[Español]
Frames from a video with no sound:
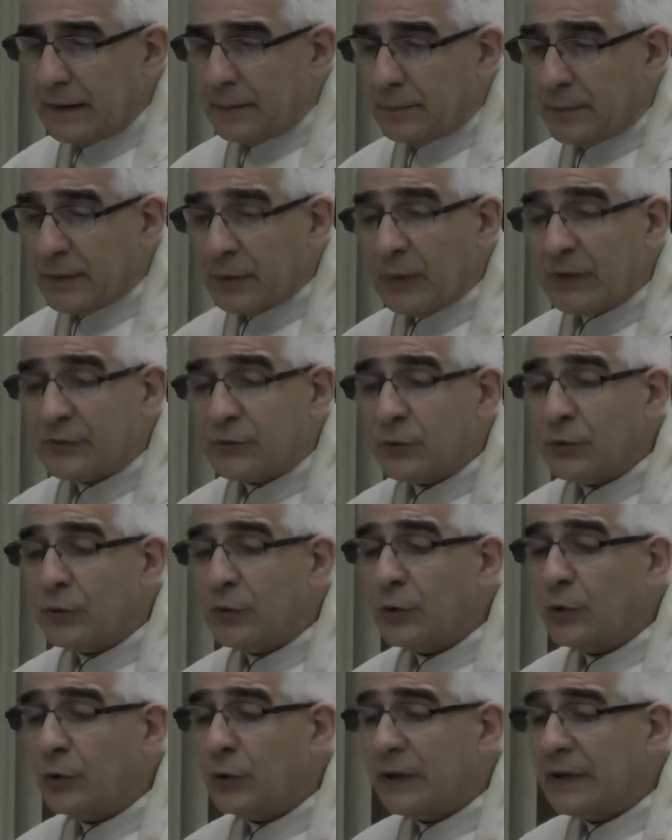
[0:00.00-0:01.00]
Pero a
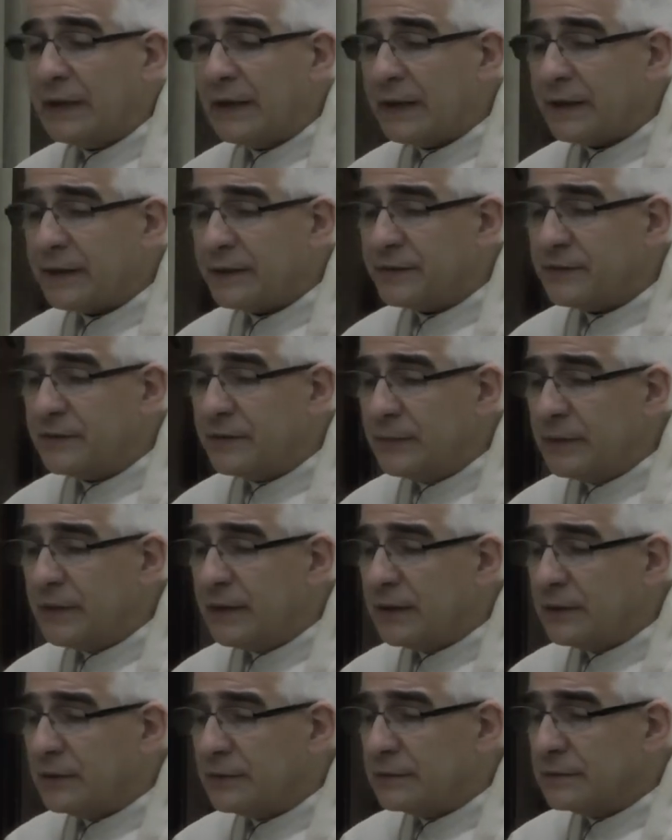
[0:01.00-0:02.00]
todos los que la
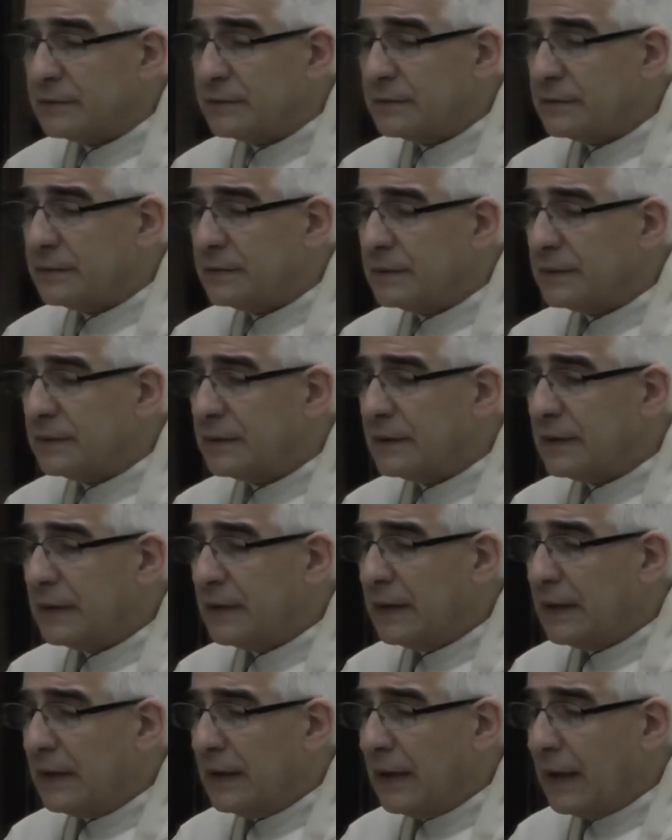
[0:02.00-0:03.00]
recibieron,
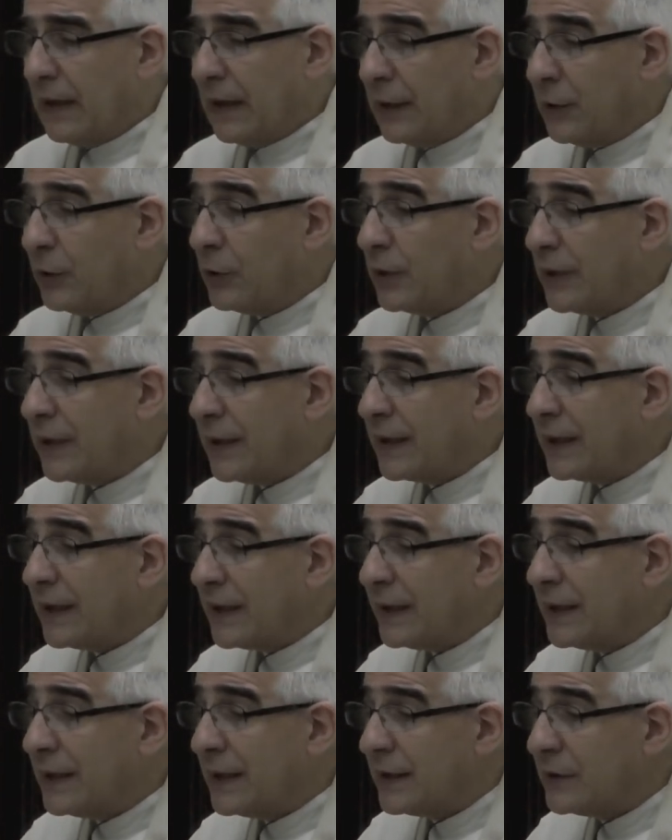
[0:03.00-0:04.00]
a los que
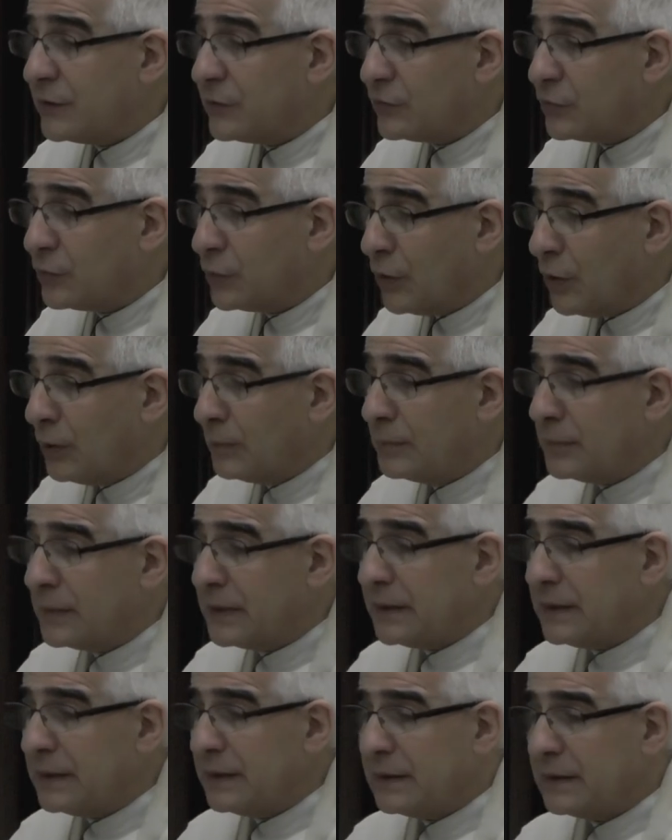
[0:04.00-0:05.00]
creen en su
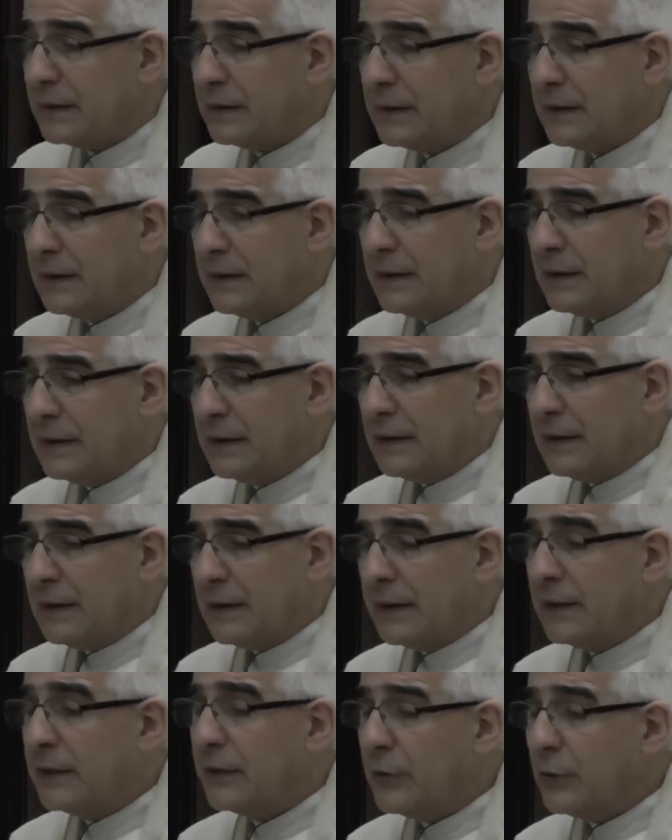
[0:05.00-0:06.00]
nombre,
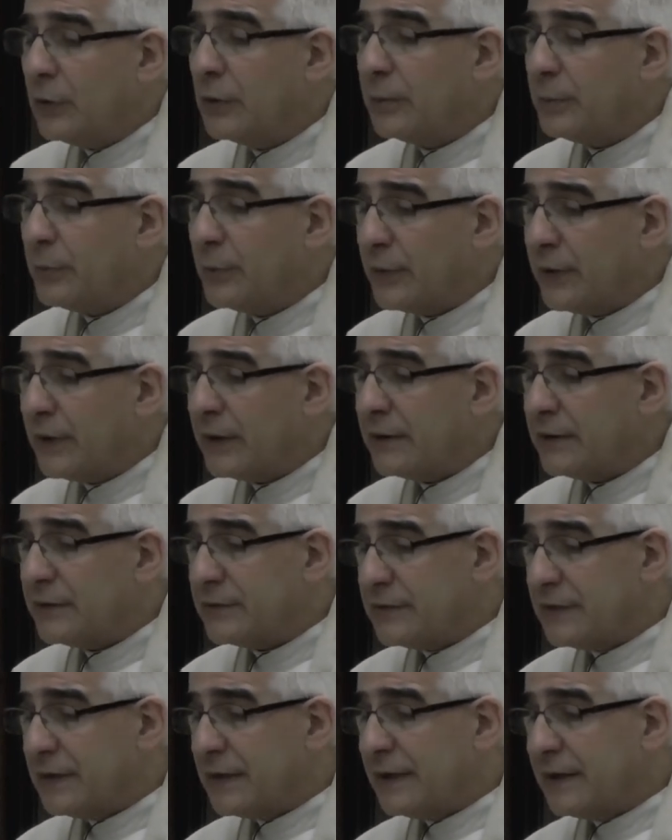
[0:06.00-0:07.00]
les dio el poder de
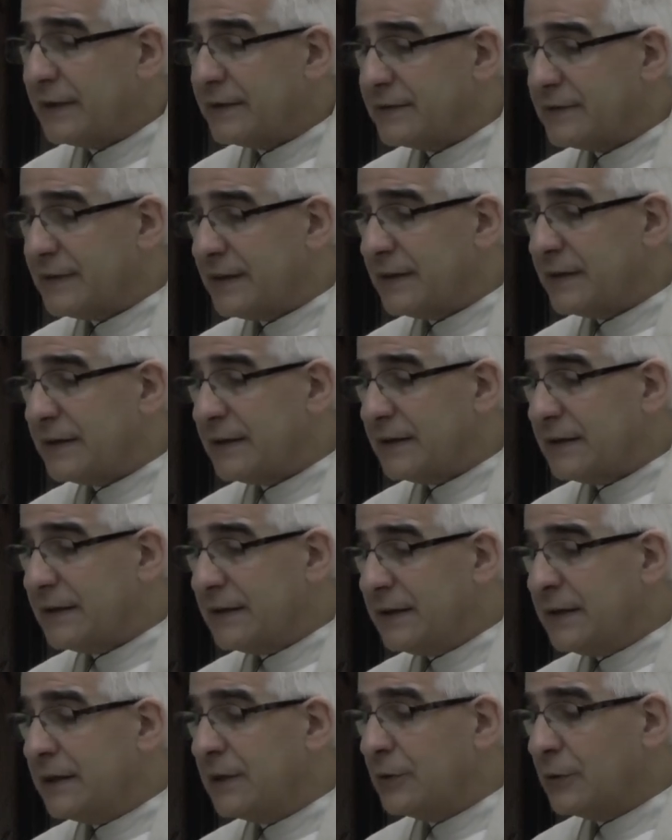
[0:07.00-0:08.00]
llegar a ser
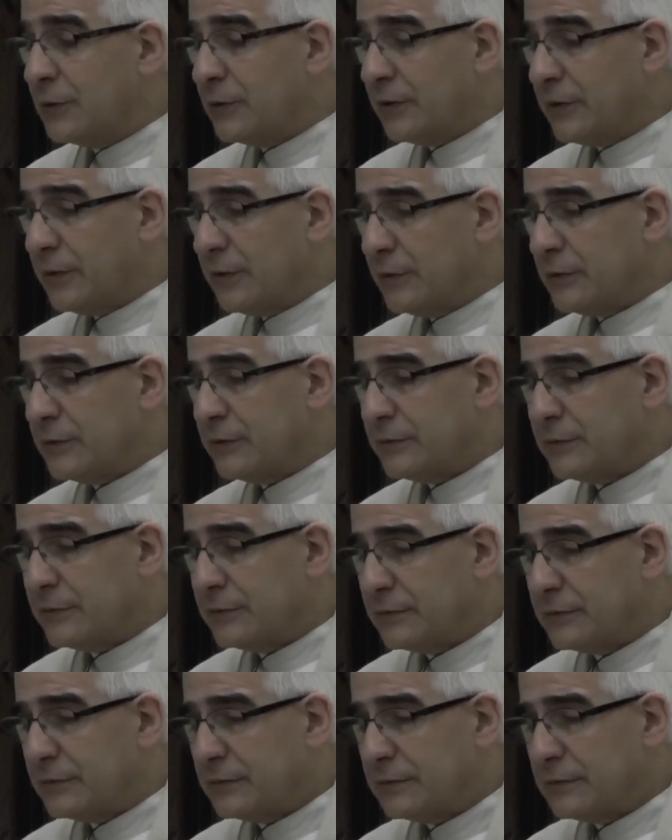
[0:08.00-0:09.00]
hijos de
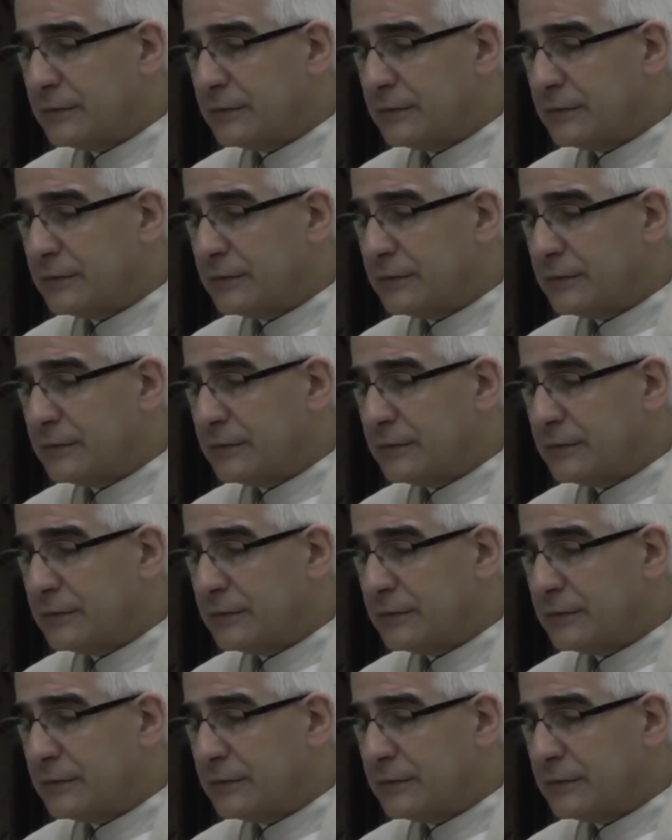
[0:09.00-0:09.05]
Dios.